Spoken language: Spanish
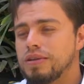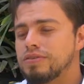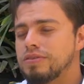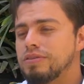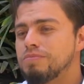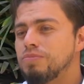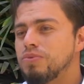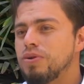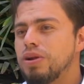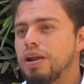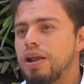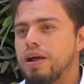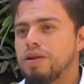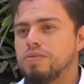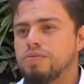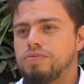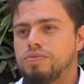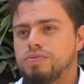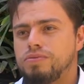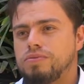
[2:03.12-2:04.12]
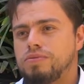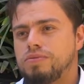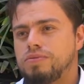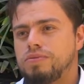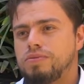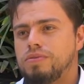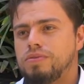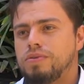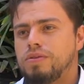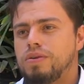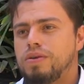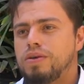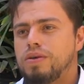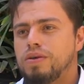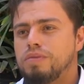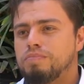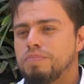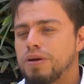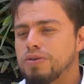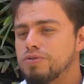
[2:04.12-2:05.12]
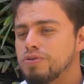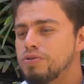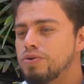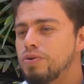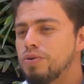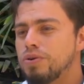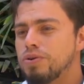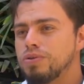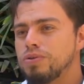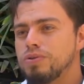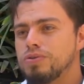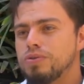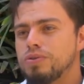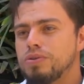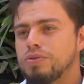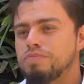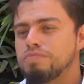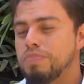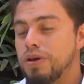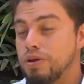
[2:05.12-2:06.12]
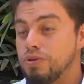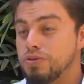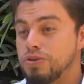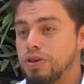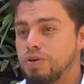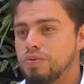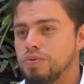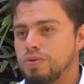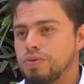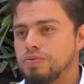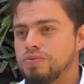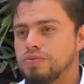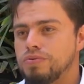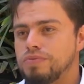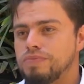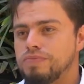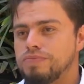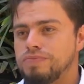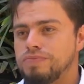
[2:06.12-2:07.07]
estén muy claros. Pasos cortos pero seguros.